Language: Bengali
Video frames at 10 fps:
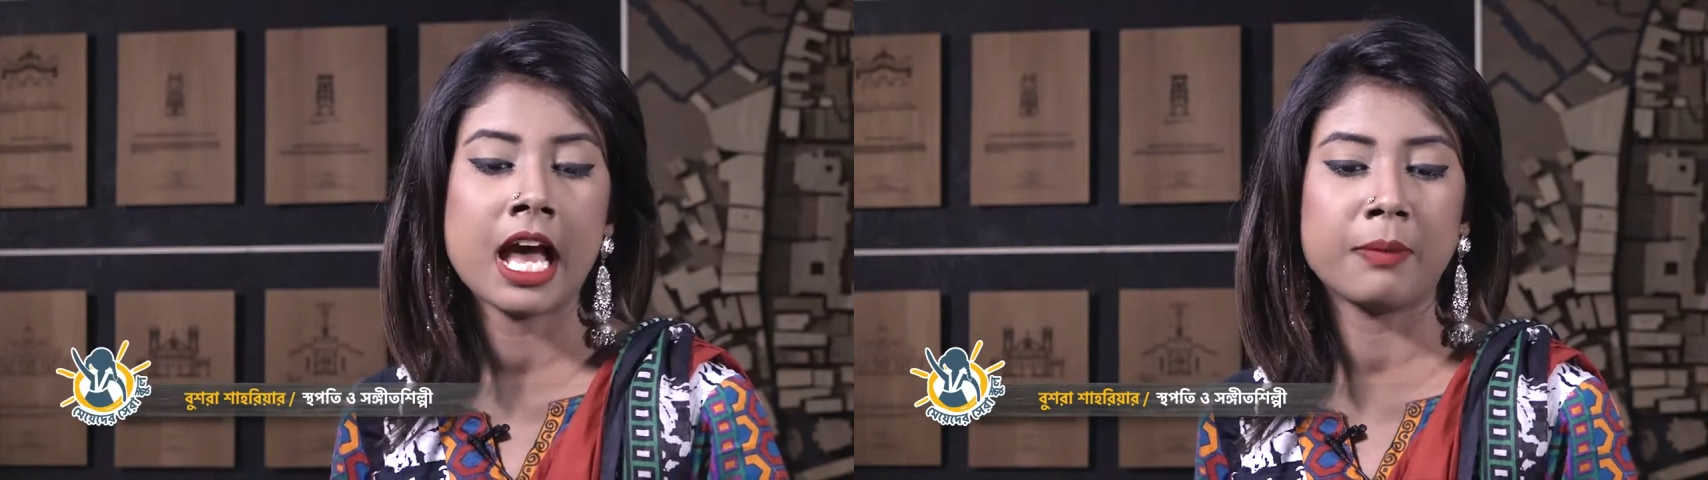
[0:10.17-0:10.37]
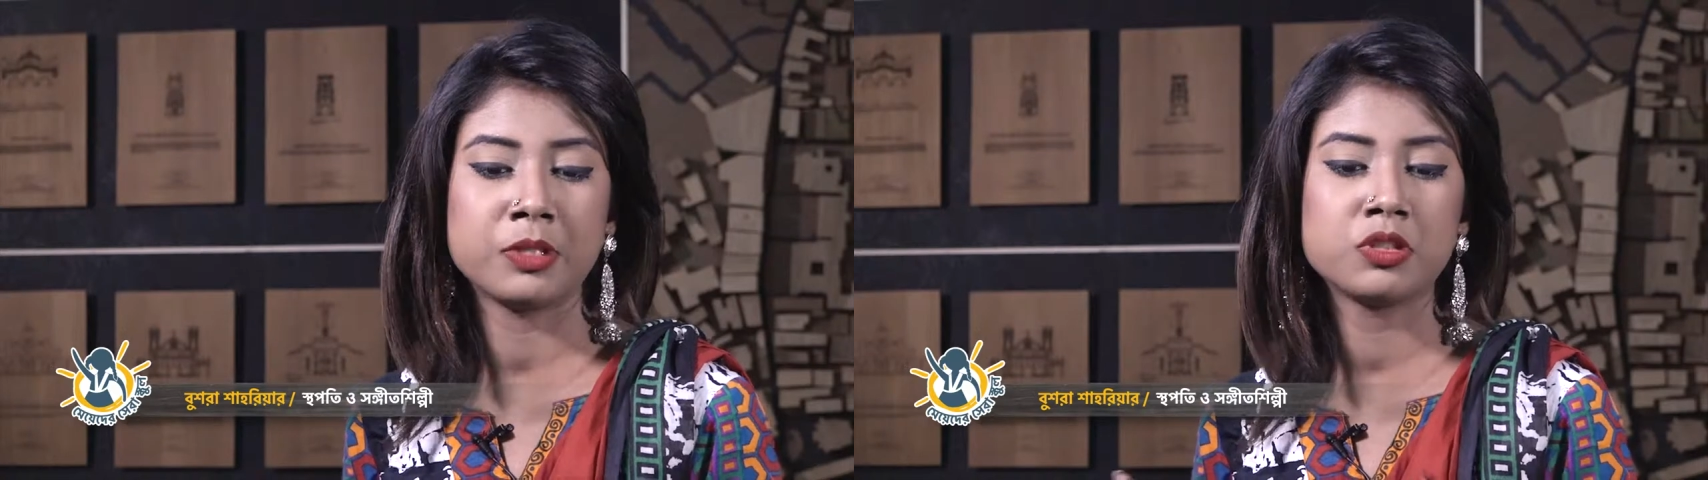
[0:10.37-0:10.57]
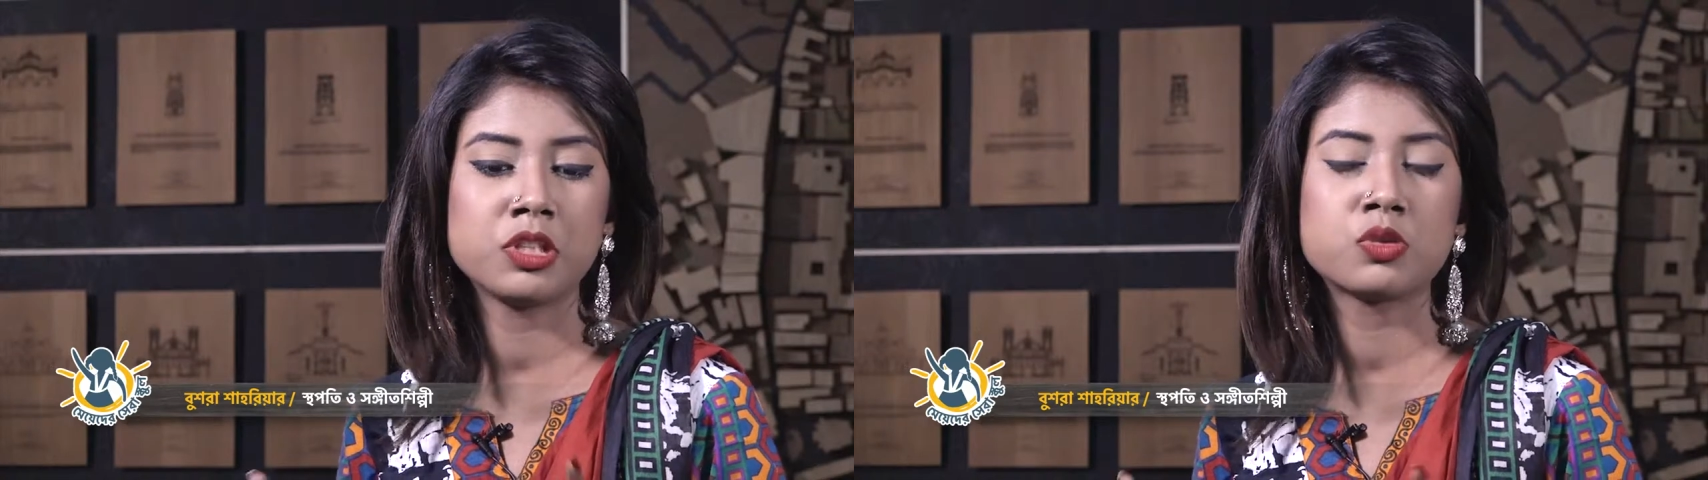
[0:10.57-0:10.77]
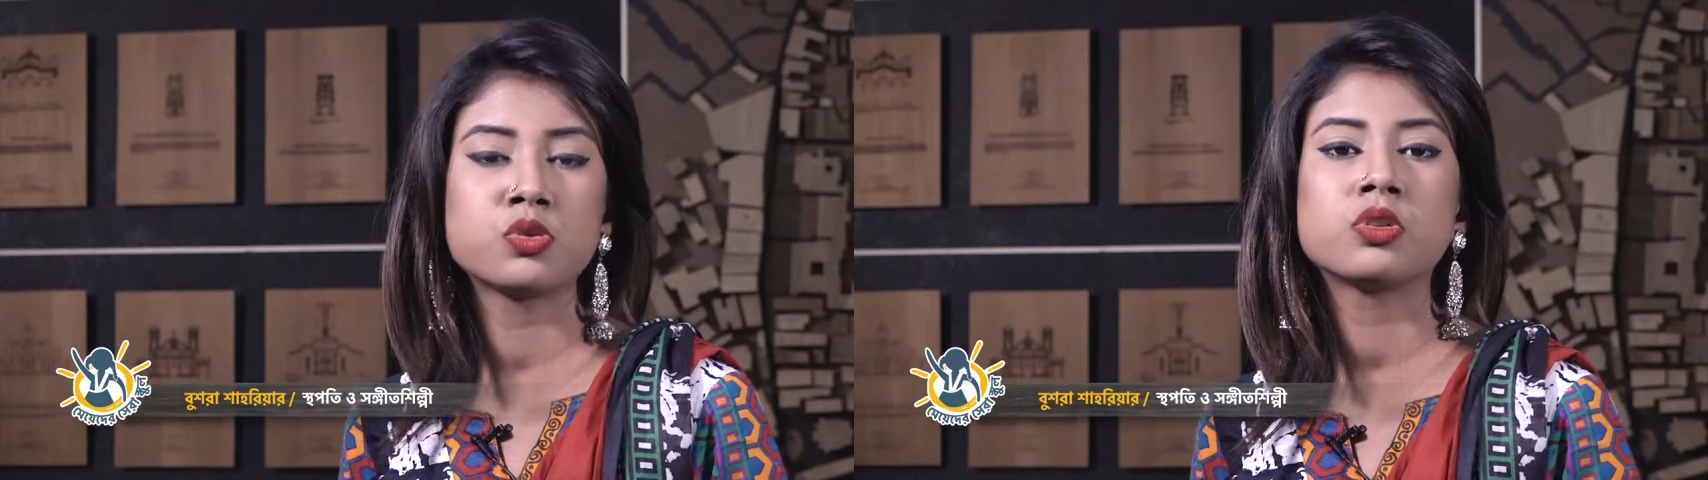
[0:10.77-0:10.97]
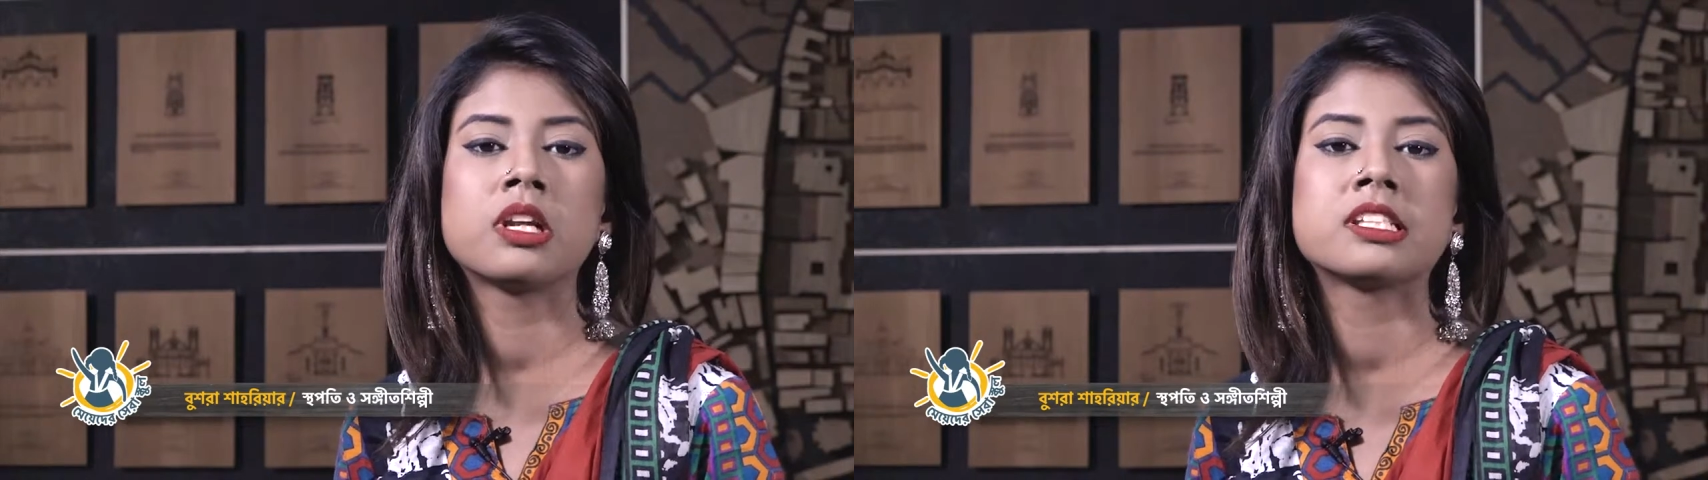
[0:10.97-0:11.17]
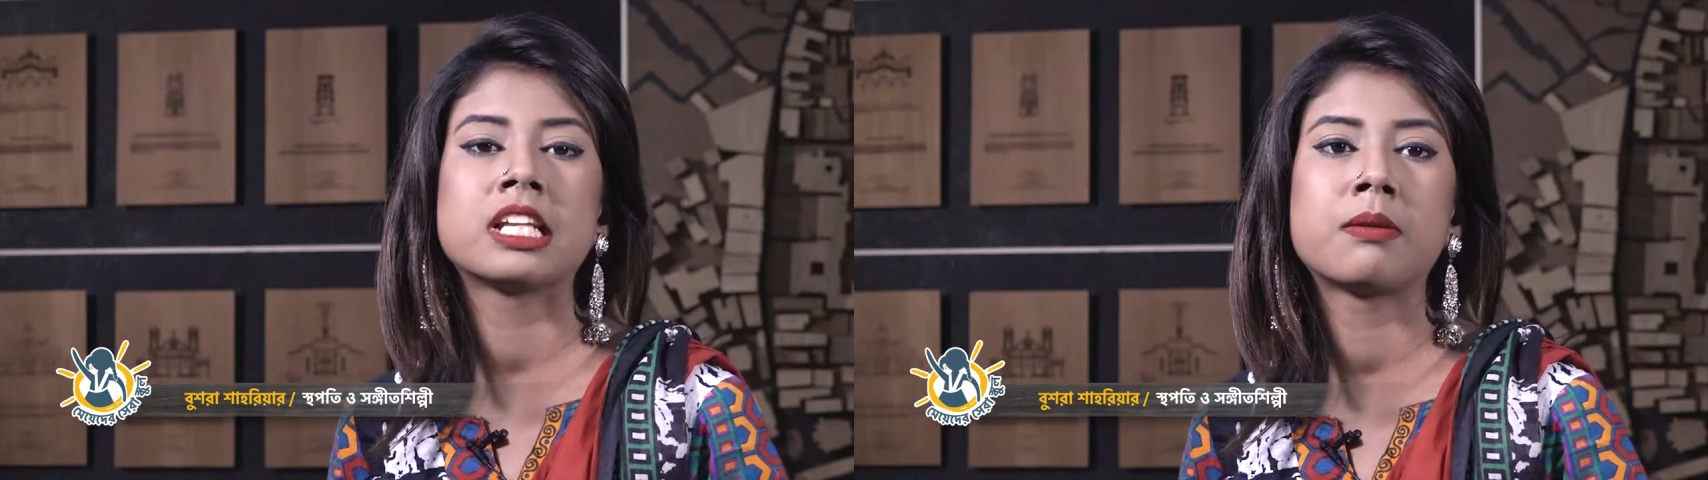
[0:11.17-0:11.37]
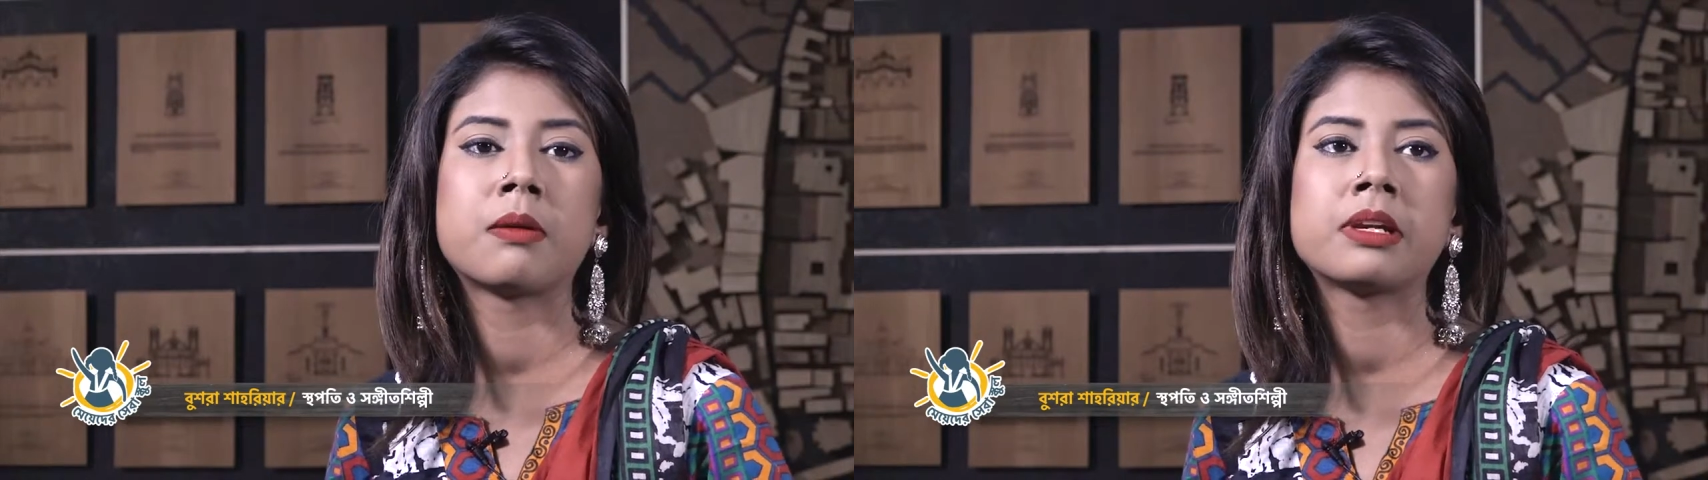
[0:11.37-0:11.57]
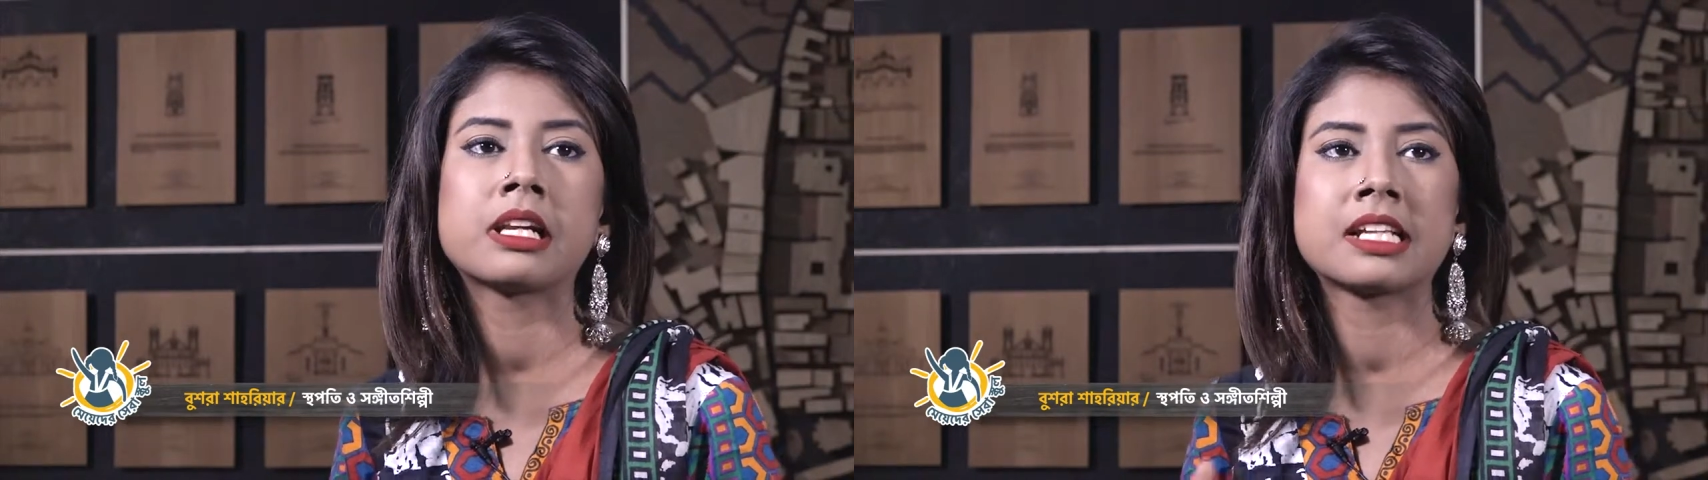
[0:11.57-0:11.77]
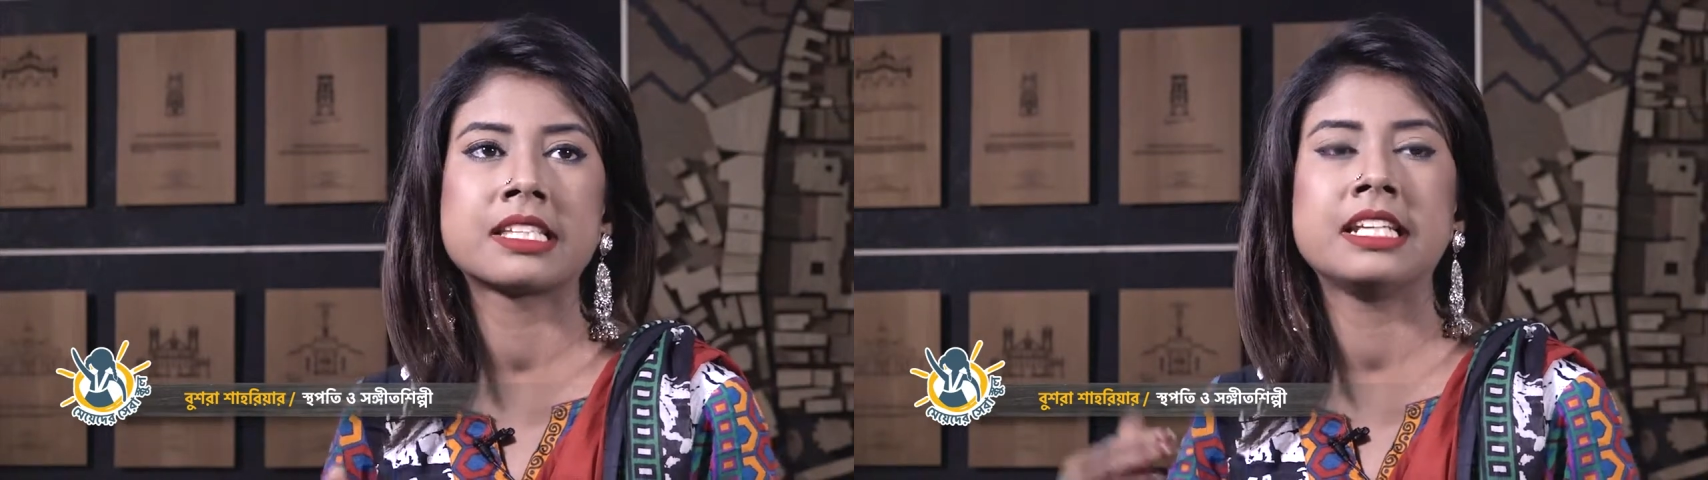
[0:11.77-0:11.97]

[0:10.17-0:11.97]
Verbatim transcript: আমি যদি একটু শুকনা ছিলাম আমি ক্লাস